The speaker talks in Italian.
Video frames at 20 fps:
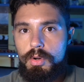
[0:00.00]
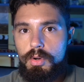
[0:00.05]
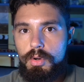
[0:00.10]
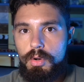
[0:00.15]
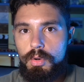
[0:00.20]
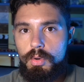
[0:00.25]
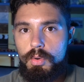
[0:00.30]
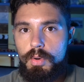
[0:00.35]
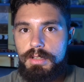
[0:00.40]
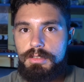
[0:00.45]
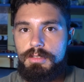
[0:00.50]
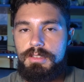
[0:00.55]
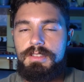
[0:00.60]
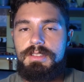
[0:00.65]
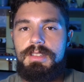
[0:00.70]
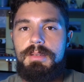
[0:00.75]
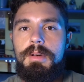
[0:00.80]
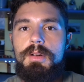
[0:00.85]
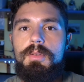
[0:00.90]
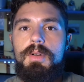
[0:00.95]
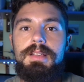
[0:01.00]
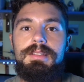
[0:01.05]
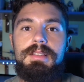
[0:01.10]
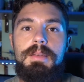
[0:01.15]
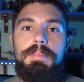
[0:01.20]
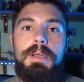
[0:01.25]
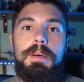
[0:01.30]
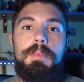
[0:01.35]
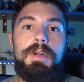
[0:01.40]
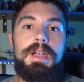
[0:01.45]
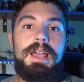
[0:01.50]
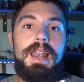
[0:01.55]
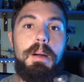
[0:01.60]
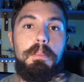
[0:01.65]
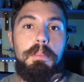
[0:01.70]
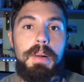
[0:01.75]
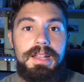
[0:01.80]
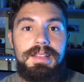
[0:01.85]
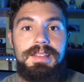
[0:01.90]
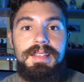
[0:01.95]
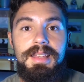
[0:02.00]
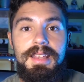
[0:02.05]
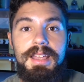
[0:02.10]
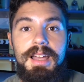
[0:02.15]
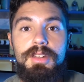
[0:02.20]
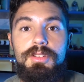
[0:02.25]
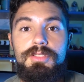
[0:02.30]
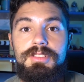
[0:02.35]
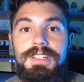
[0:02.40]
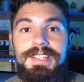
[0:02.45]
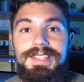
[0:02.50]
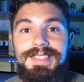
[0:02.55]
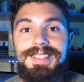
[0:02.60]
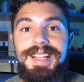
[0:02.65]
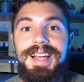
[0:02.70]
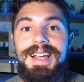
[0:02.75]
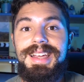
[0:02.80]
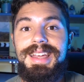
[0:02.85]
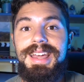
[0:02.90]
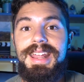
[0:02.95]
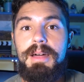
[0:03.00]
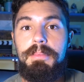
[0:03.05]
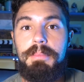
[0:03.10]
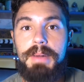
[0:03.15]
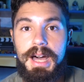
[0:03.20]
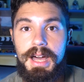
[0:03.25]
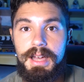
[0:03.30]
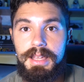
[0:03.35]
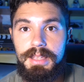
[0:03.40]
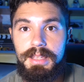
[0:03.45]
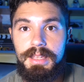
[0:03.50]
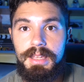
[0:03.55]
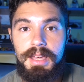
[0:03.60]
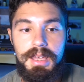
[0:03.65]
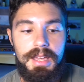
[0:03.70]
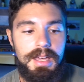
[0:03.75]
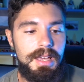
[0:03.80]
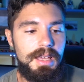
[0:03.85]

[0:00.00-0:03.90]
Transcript: con questo sistema qua sappiamo che la batteria non si staccherà mai